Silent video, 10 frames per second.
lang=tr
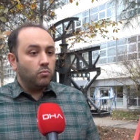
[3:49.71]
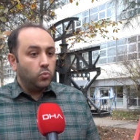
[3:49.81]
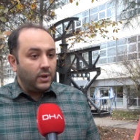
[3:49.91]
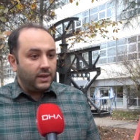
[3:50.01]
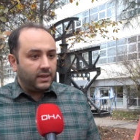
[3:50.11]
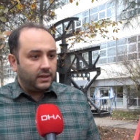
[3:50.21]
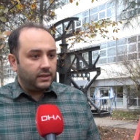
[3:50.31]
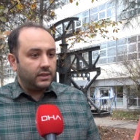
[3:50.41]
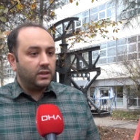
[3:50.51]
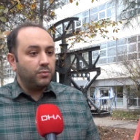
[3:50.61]
bu
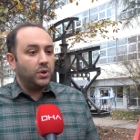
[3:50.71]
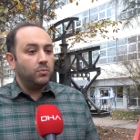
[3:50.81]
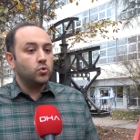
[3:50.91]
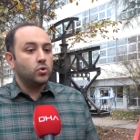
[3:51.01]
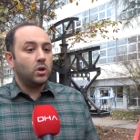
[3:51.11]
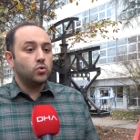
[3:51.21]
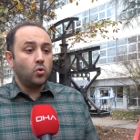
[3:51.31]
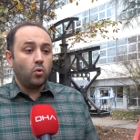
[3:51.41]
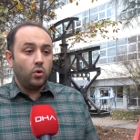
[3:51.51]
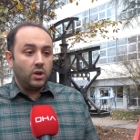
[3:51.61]
nedenle de depremin şu an
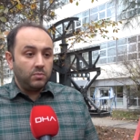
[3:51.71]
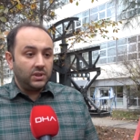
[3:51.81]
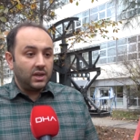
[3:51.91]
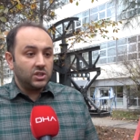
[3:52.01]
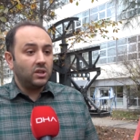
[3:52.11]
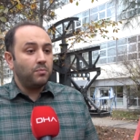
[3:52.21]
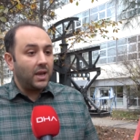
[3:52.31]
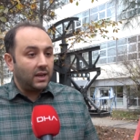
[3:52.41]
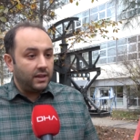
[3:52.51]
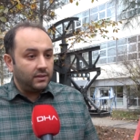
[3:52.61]
çok önemli derecede
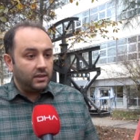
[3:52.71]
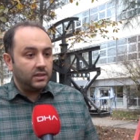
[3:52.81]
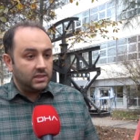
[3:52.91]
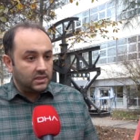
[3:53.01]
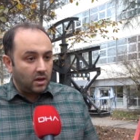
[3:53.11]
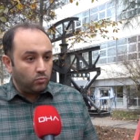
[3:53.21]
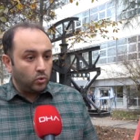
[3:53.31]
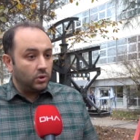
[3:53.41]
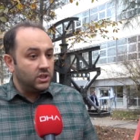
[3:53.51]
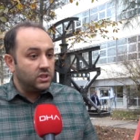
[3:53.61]
beklendiği
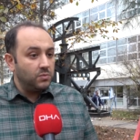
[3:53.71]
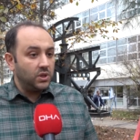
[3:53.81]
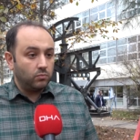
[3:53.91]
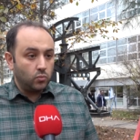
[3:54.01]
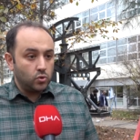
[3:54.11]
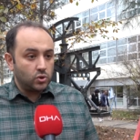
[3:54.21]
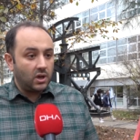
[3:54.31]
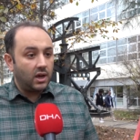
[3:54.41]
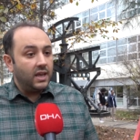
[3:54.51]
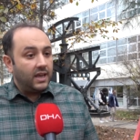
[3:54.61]
İstanbul, İzmir,
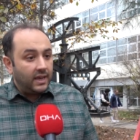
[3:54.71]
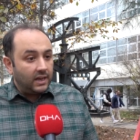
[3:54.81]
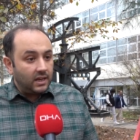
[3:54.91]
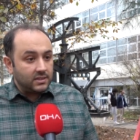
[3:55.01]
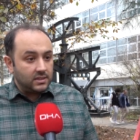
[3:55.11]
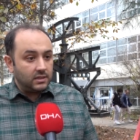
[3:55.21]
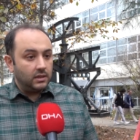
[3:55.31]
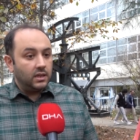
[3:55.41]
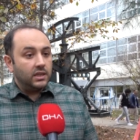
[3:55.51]
Bursa, Elazığ,